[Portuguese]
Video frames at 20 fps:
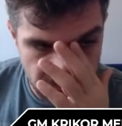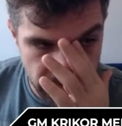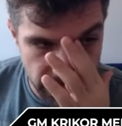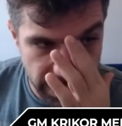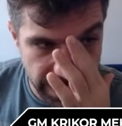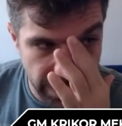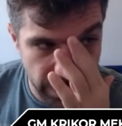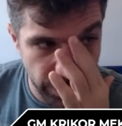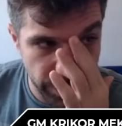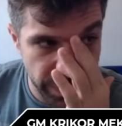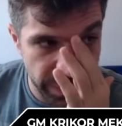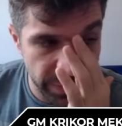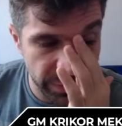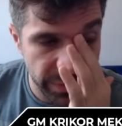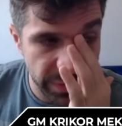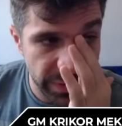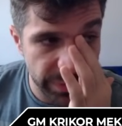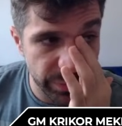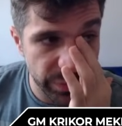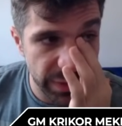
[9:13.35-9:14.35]
não cai o peão,
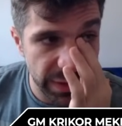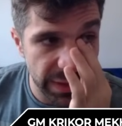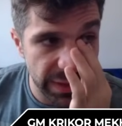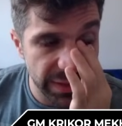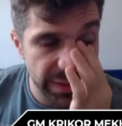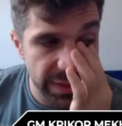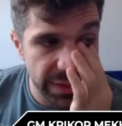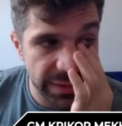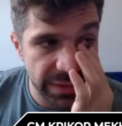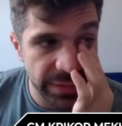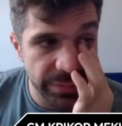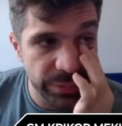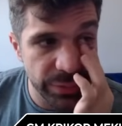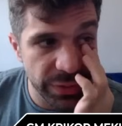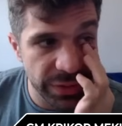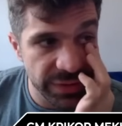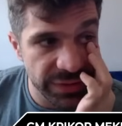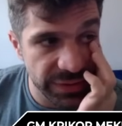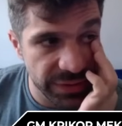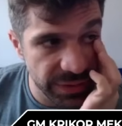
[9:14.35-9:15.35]
né? Porque ele tem D por
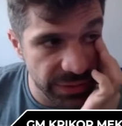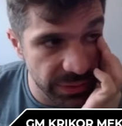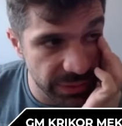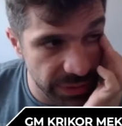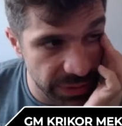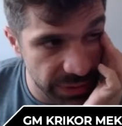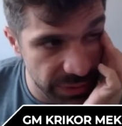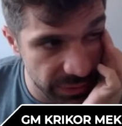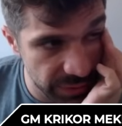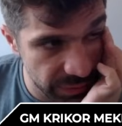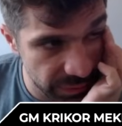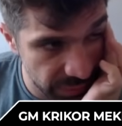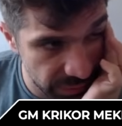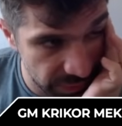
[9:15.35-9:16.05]
E5 ainda.